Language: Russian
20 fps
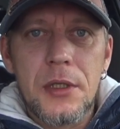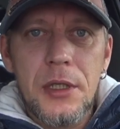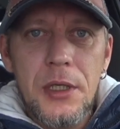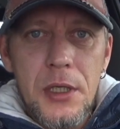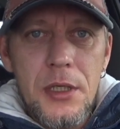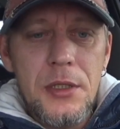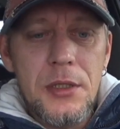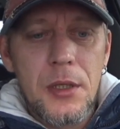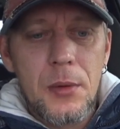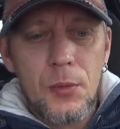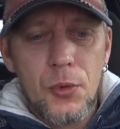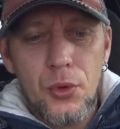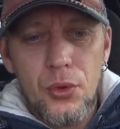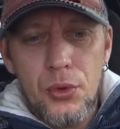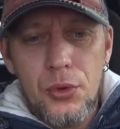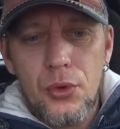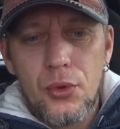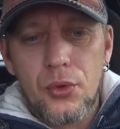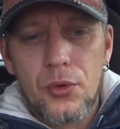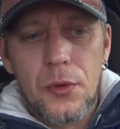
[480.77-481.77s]
Есть там
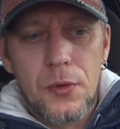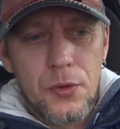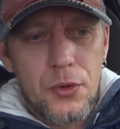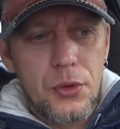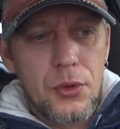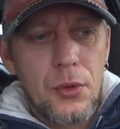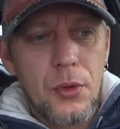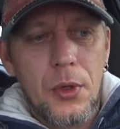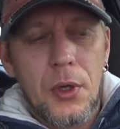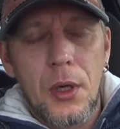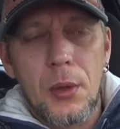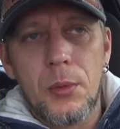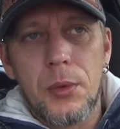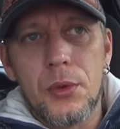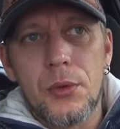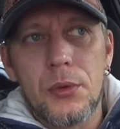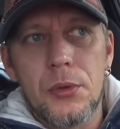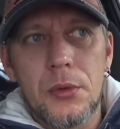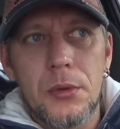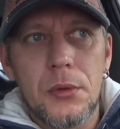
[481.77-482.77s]
люди у нас, все как бы,
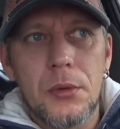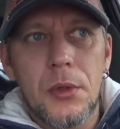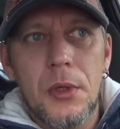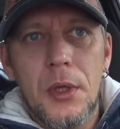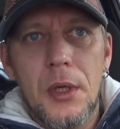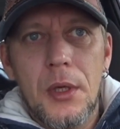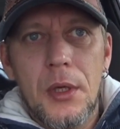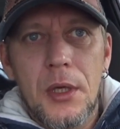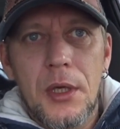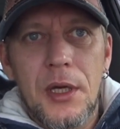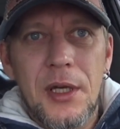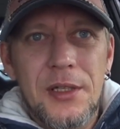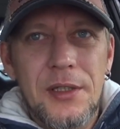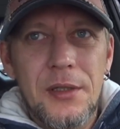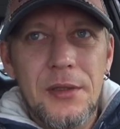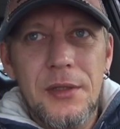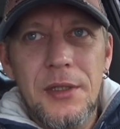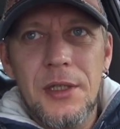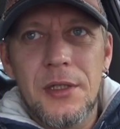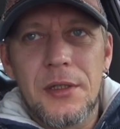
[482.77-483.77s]
ну, как-то
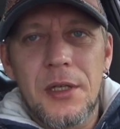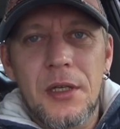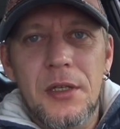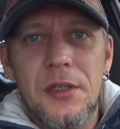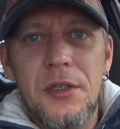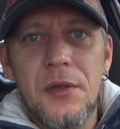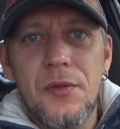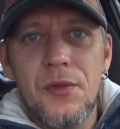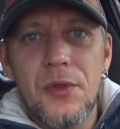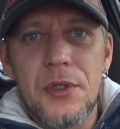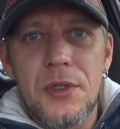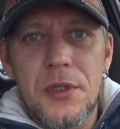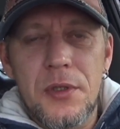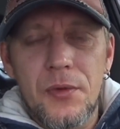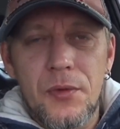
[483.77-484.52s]
нет активности.